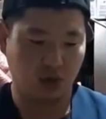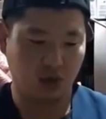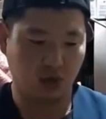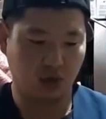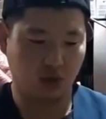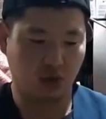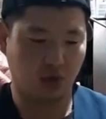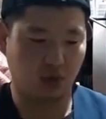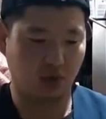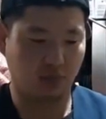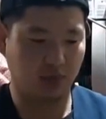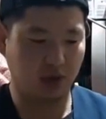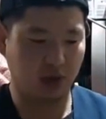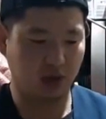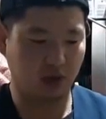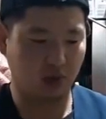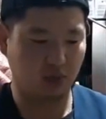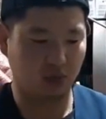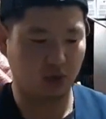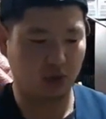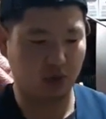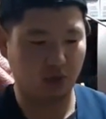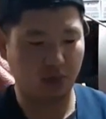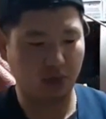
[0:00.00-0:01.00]
이렇게 빼서
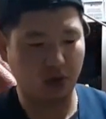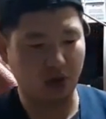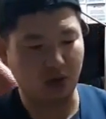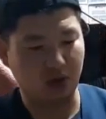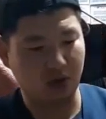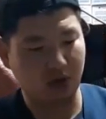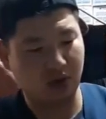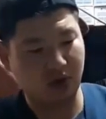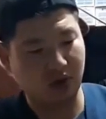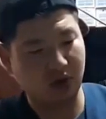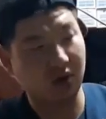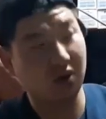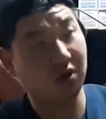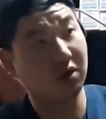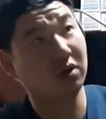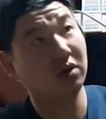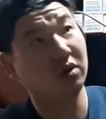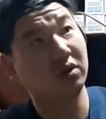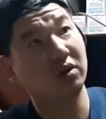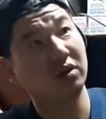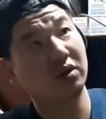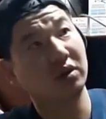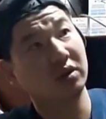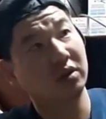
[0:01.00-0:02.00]
보시면,
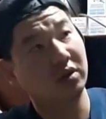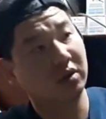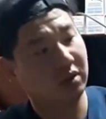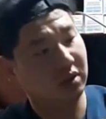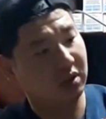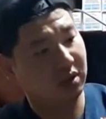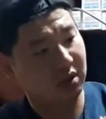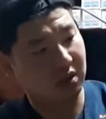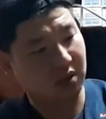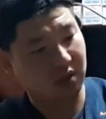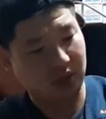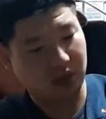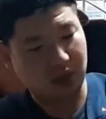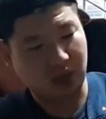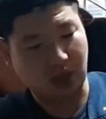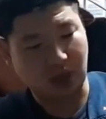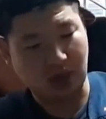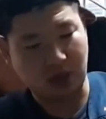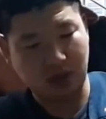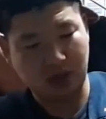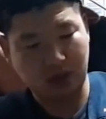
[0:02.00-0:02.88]
자,